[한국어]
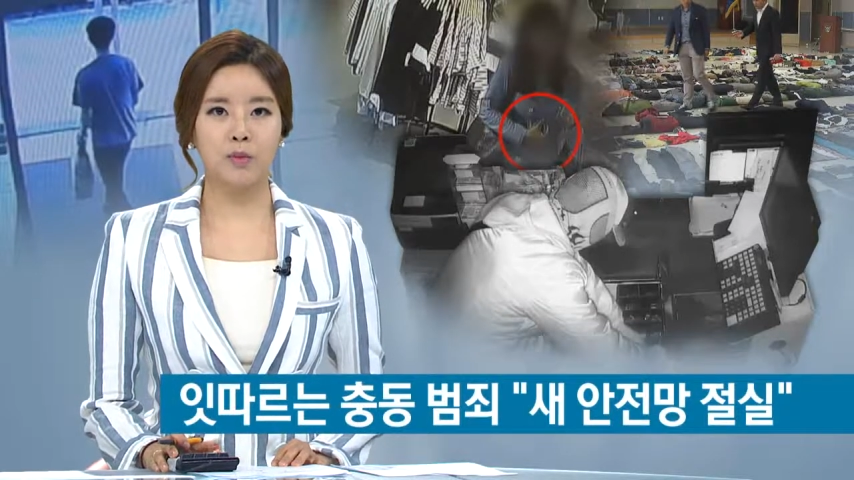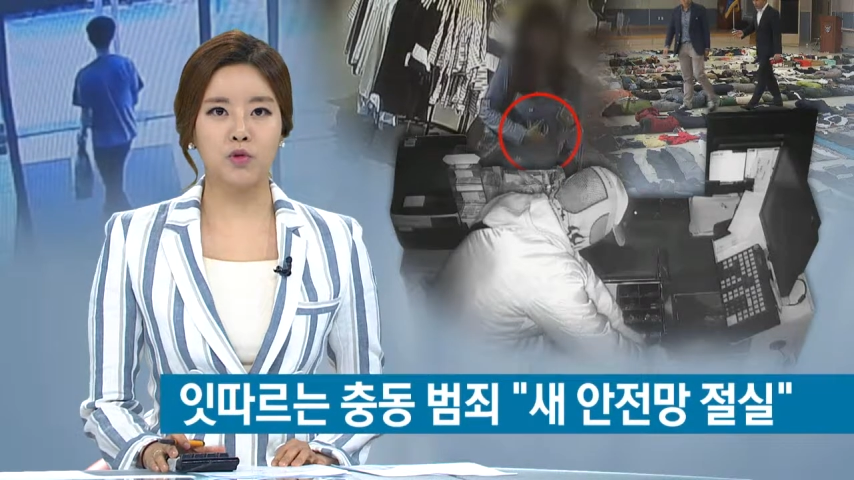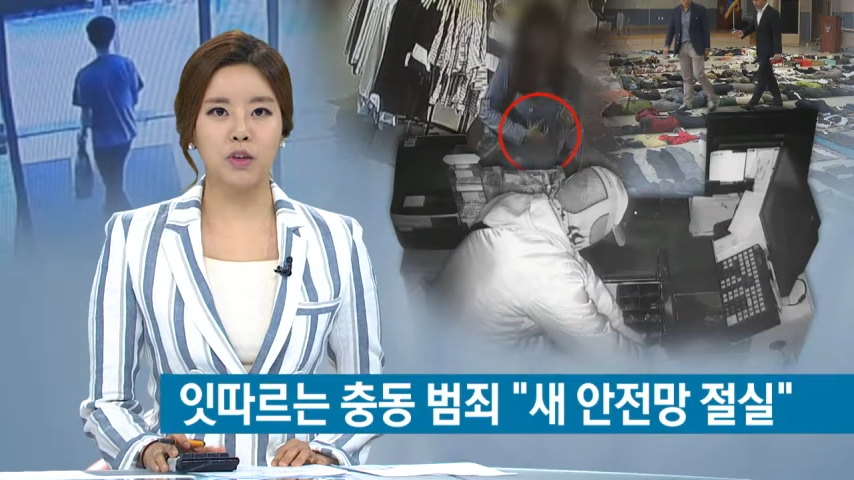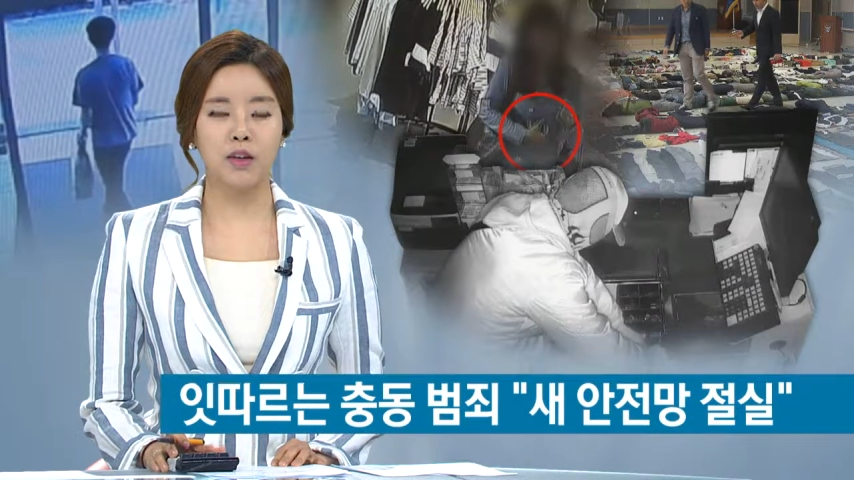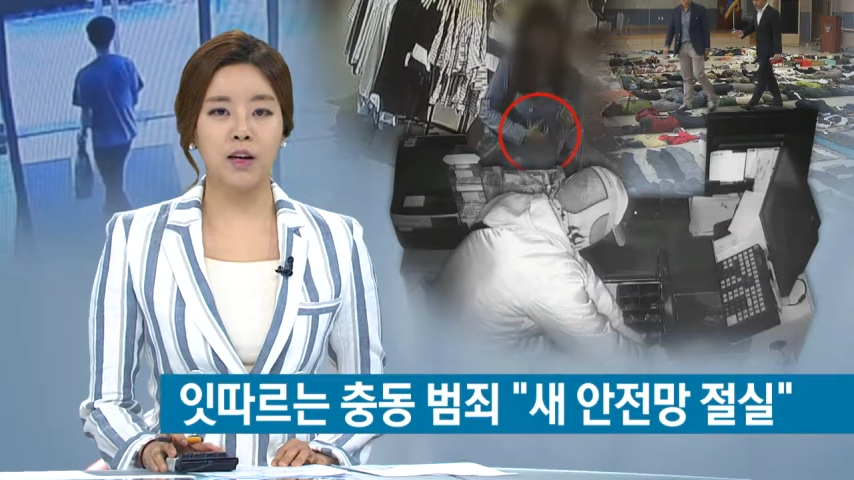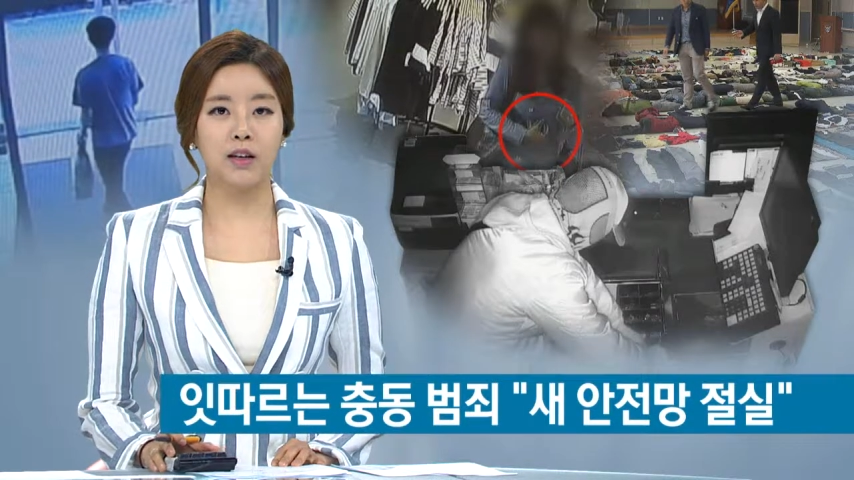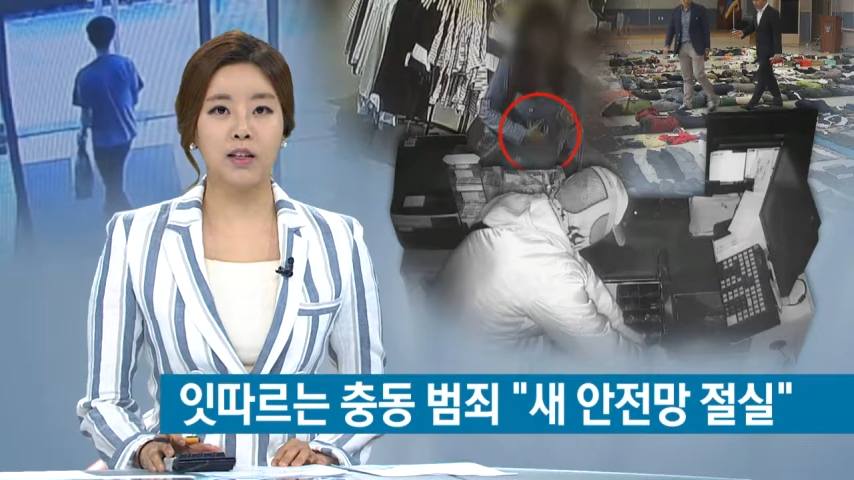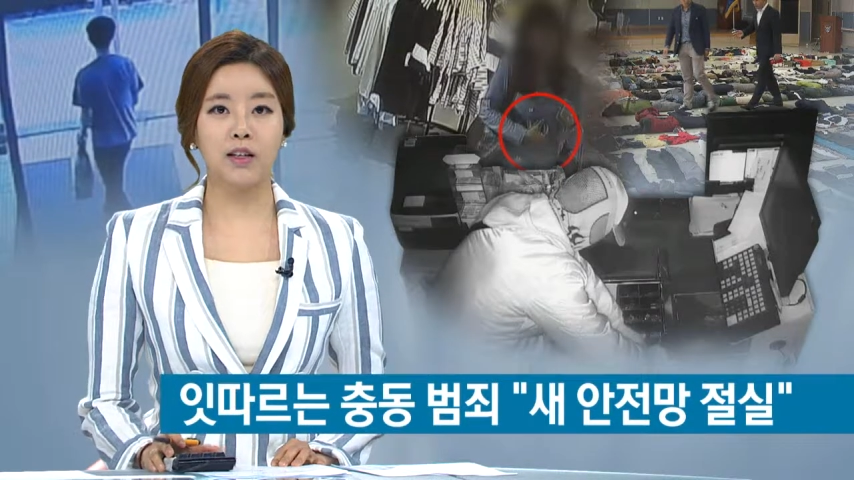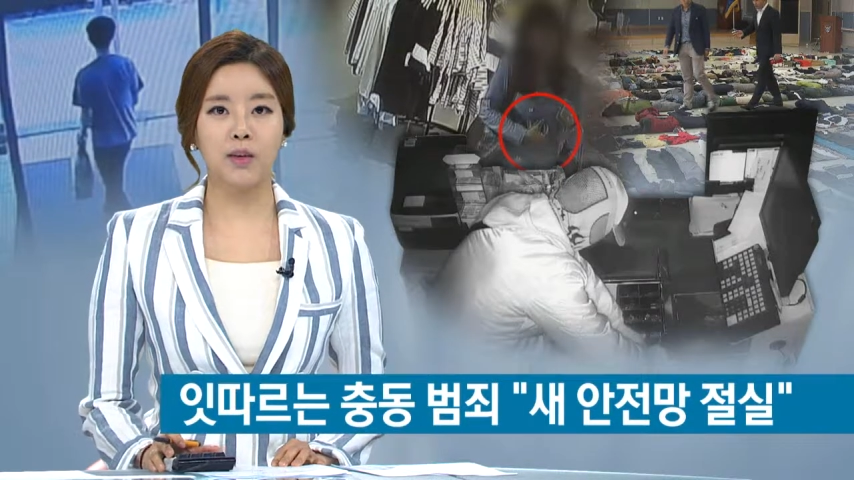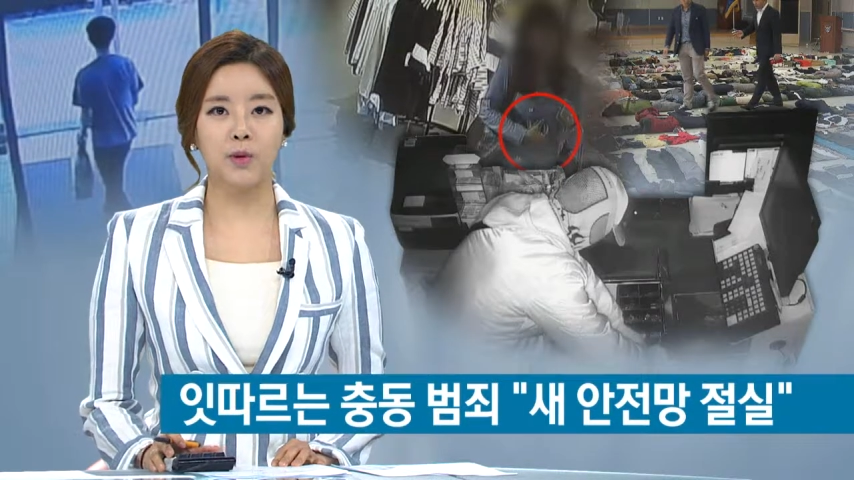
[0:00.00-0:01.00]
범죄가
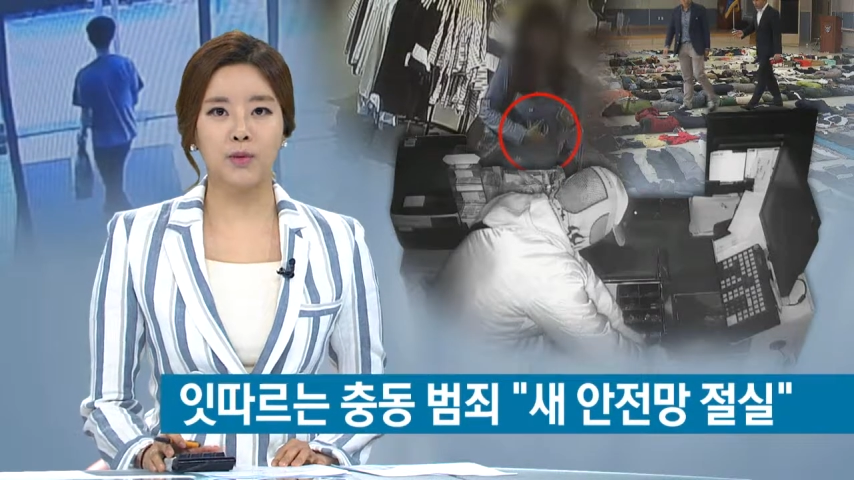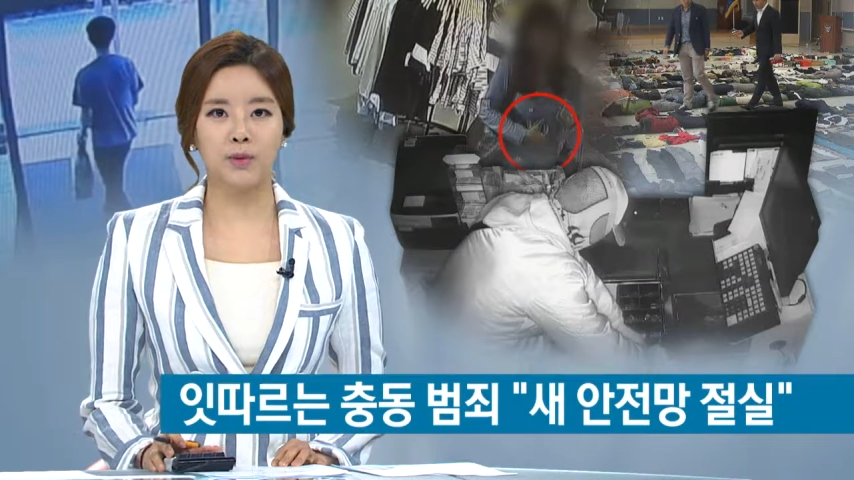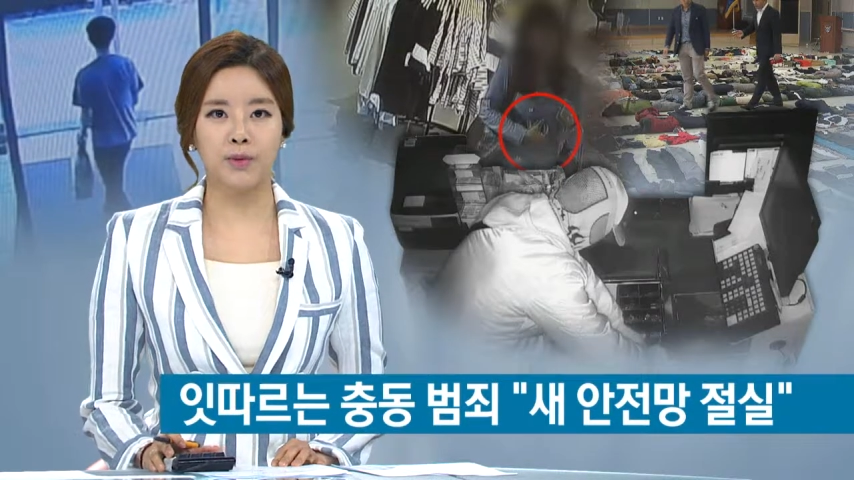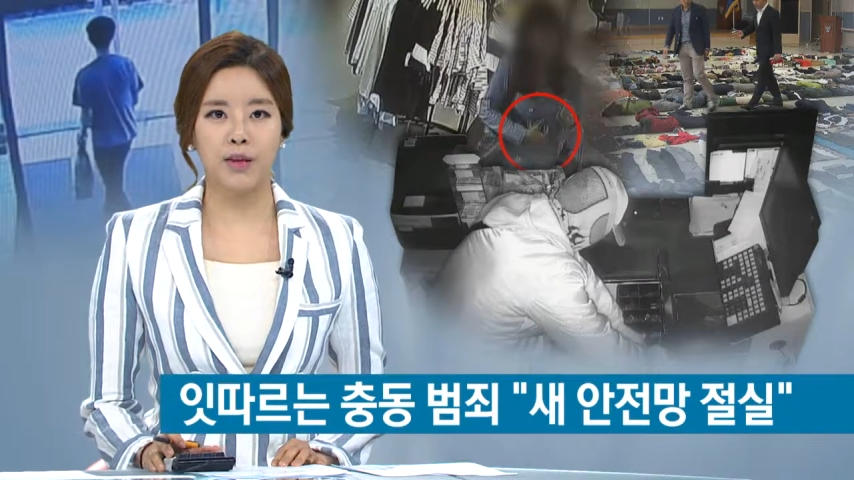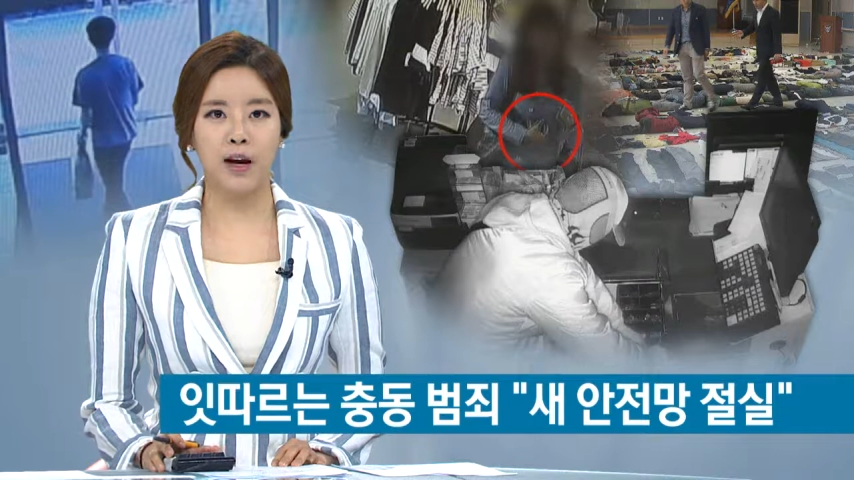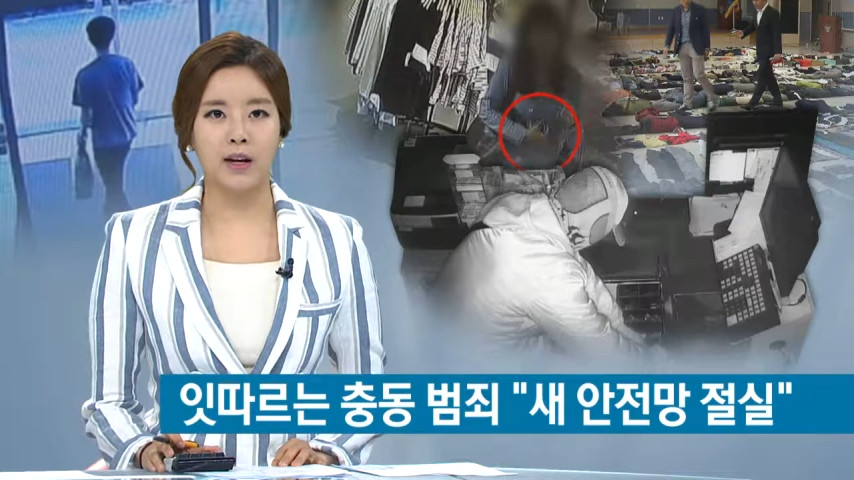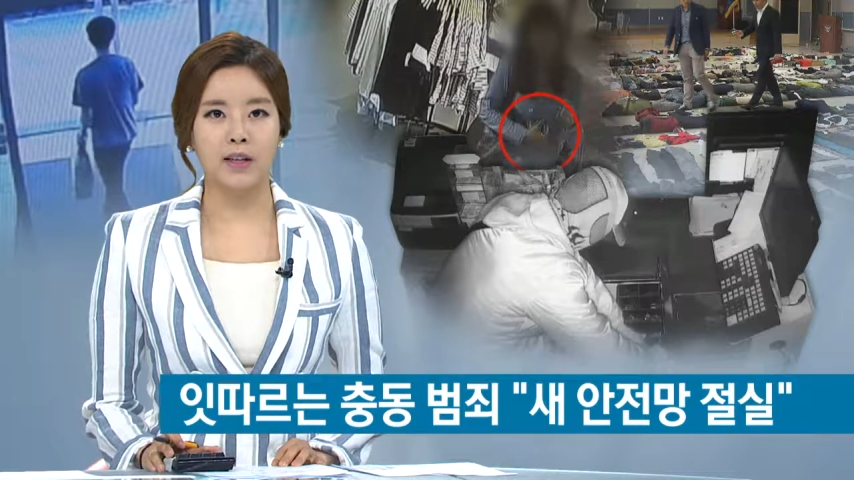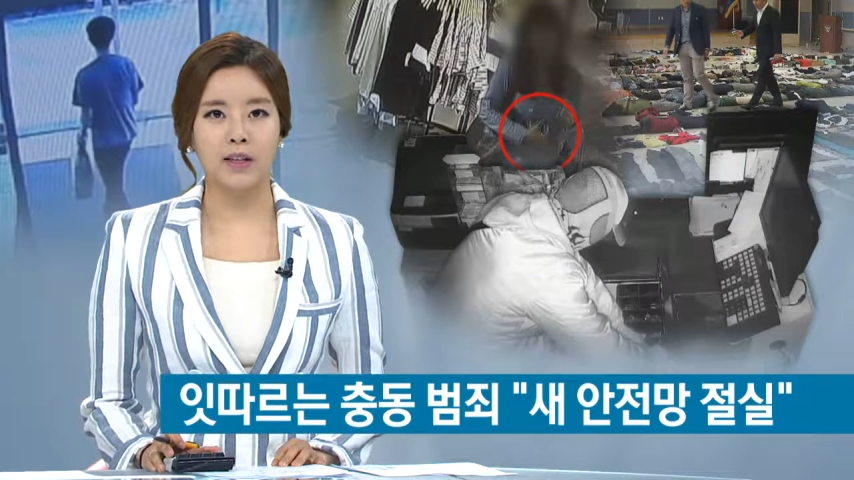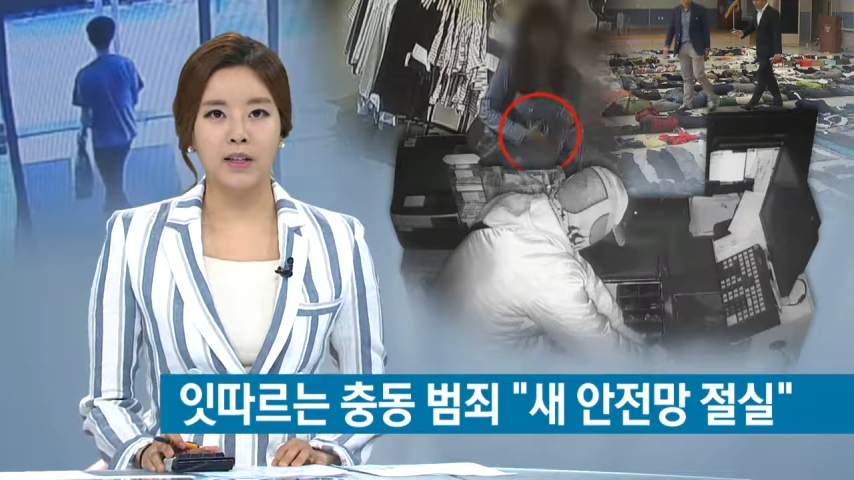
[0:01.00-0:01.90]
잇따르고 있습니다.